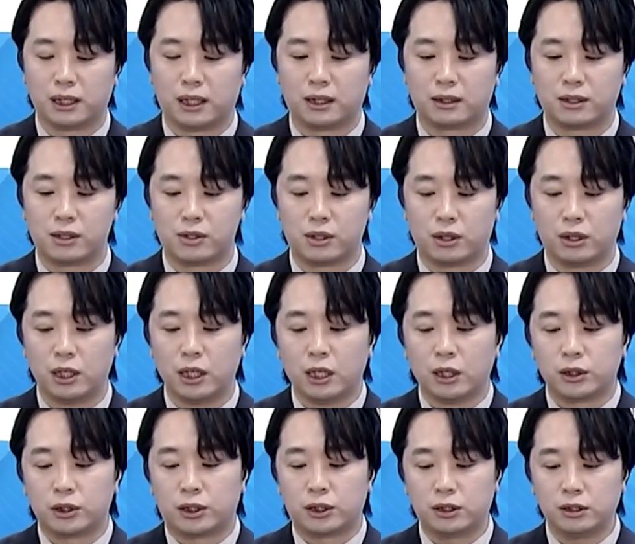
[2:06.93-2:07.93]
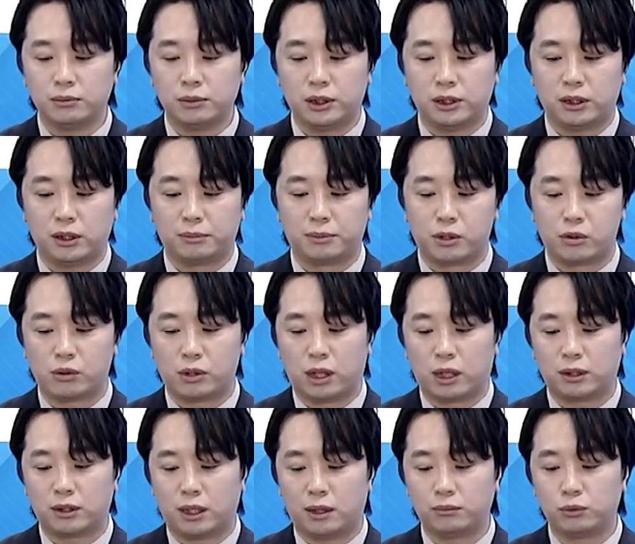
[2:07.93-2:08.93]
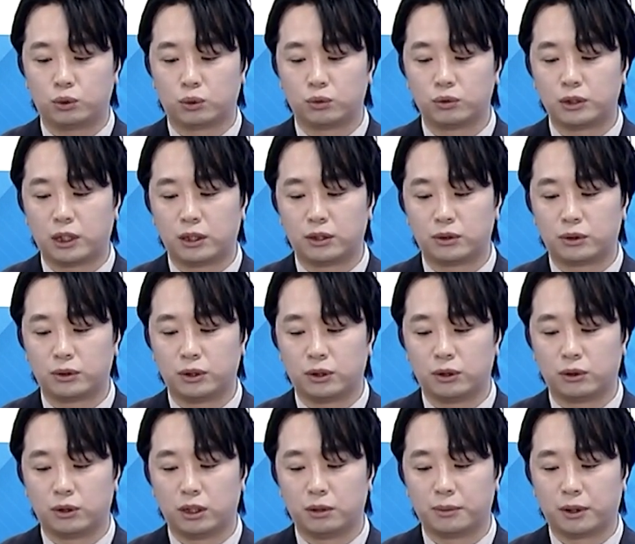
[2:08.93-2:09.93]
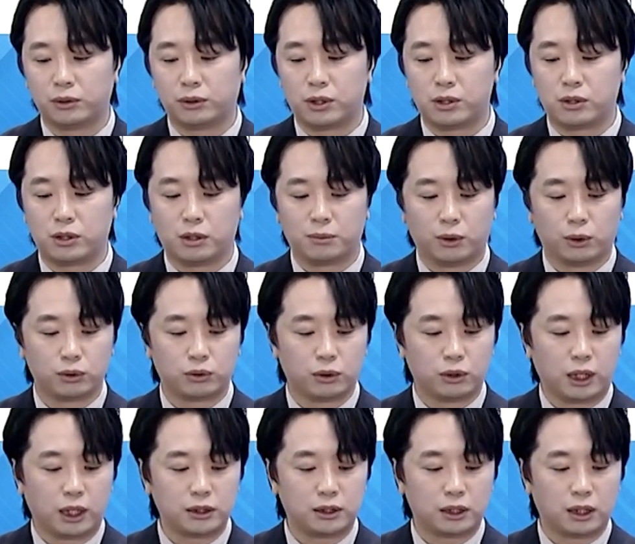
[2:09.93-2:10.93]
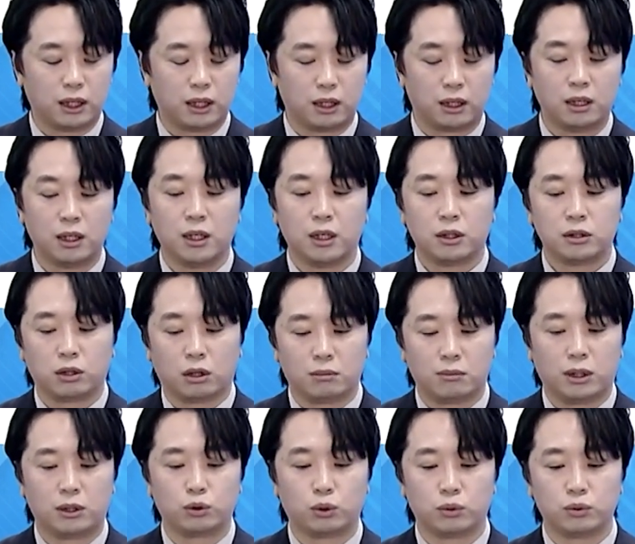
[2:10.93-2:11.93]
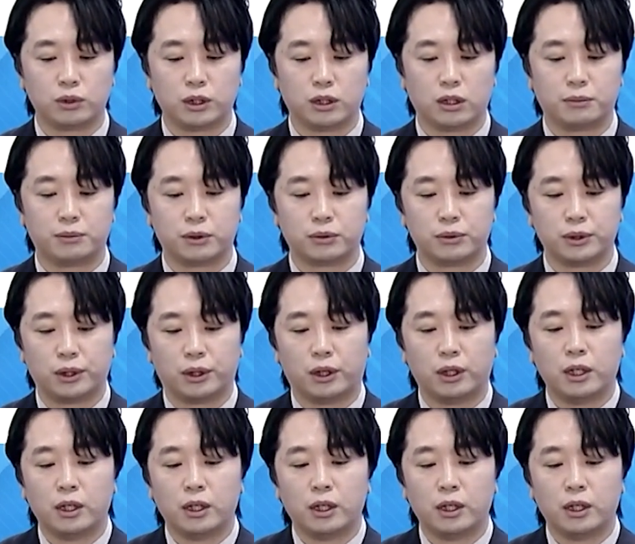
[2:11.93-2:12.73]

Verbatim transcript: 그래서 지금 시기 매수가가 참 좋은 자리죠. 이거 2만원에서 2만 5천원까지가 정말 좋은 기업이고요.